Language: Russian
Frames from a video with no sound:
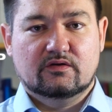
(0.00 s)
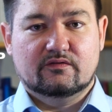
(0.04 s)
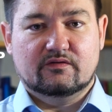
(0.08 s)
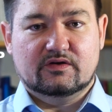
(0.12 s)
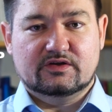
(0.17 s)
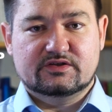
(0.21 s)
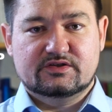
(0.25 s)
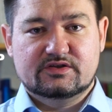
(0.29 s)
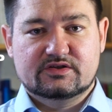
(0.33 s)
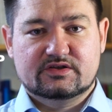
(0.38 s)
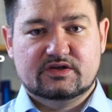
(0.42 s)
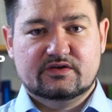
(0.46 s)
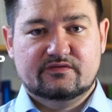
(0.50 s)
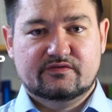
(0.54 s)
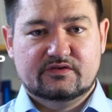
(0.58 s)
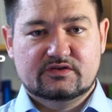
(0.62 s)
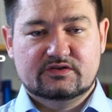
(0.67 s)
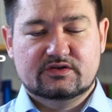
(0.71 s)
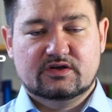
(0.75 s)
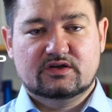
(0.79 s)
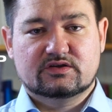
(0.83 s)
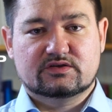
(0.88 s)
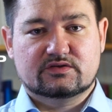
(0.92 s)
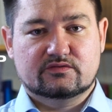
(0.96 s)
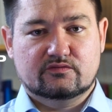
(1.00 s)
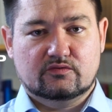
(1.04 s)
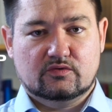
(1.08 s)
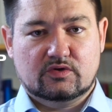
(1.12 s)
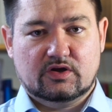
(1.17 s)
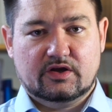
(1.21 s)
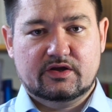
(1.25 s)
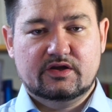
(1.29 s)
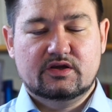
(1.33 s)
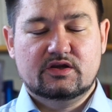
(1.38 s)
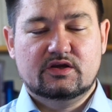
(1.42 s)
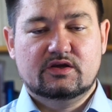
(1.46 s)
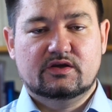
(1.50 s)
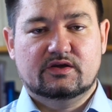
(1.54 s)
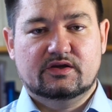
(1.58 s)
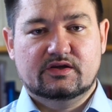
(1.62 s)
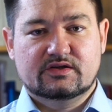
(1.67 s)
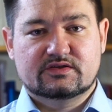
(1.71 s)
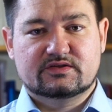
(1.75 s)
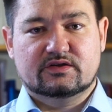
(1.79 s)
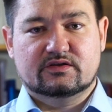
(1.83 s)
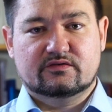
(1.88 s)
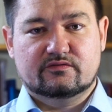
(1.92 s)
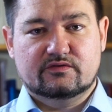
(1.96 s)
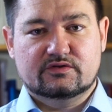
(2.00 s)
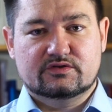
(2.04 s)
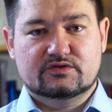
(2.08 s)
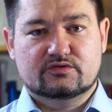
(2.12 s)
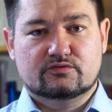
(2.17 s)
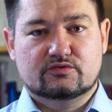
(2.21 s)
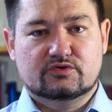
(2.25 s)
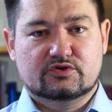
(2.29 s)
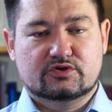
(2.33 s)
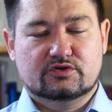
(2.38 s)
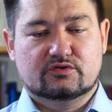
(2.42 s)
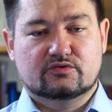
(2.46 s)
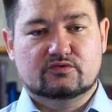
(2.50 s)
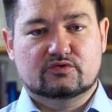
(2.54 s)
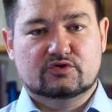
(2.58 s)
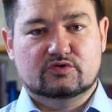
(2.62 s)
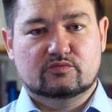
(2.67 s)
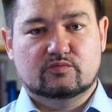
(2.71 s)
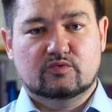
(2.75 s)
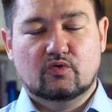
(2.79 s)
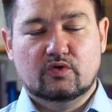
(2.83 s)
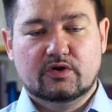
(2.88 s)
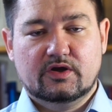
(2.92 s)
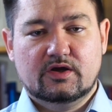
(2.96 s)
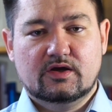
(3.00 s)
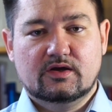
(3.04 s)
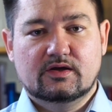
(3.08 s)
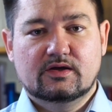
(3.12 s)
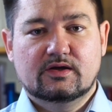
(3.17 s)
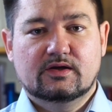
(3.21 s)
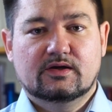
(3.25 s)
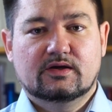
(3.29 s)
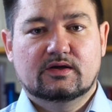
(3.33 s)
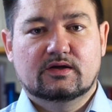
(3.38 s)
В Российской Федерации и Украине есть соответствующие тоже блоки,